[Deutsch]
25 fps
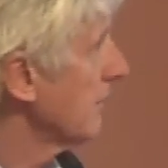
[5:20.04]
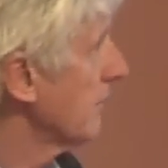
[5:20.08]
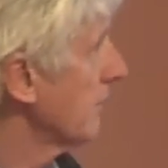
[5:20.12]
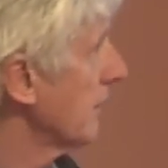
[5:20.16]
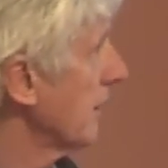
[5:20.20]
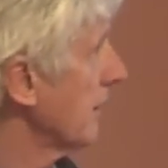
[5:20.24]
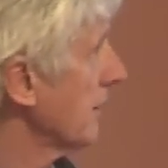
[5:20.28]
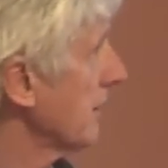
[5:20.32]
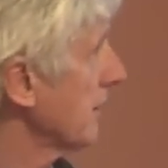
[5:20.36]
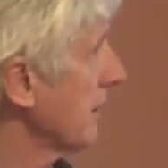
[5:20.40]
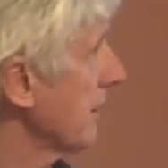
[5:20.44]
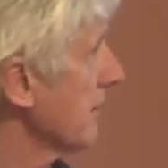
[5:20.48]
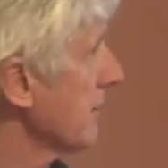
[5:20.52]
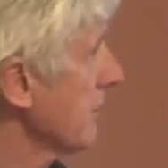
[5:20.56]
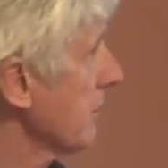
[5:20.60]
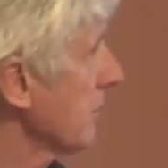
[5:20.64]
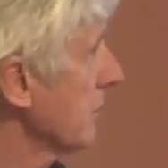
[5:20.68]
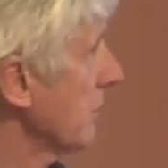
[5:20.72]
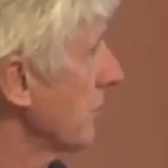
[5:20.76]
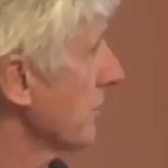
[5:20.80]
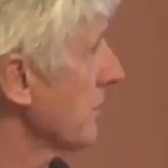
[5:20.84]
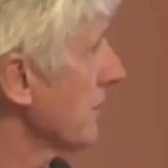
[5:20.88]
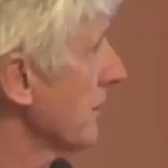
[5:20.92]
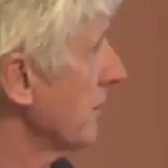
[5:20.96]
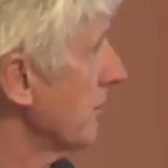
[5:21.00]
vielleicht ganz
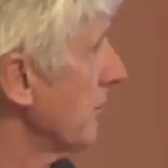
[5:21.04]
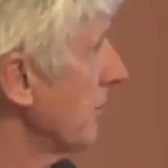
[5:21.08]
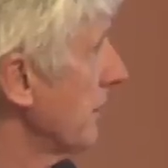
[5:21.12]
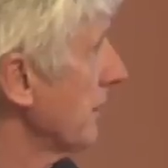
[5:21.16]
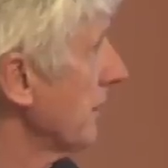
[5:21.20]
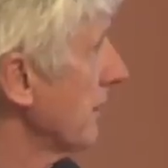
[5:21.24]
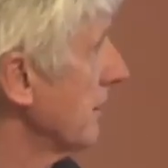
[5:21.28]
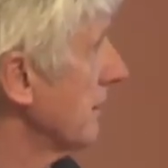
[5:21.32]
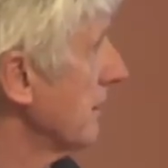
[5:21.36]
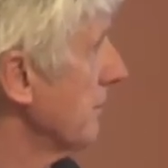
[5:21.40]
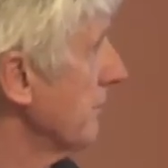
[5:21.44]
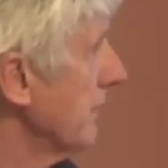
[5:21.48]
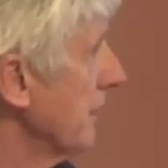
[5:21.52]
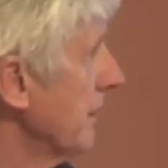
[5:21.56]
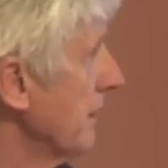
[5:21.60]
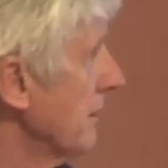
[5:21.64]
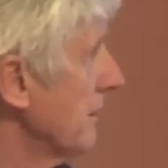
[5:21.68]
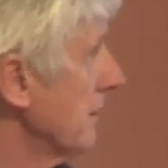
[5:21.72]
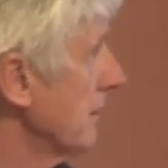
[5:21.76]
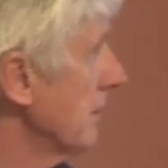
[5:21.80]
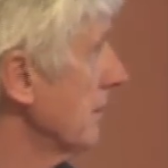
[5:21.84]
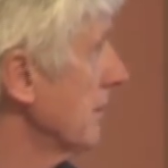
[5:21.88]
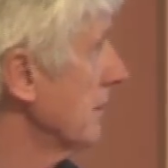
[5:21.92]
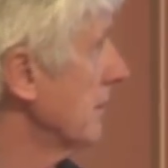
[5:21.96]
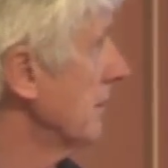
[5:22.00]
kurz ein Blick in die
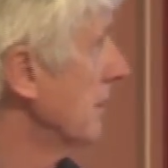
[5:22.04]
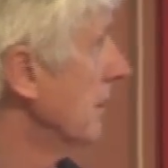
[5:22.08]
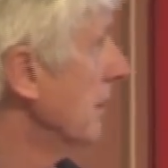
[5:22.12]
Medien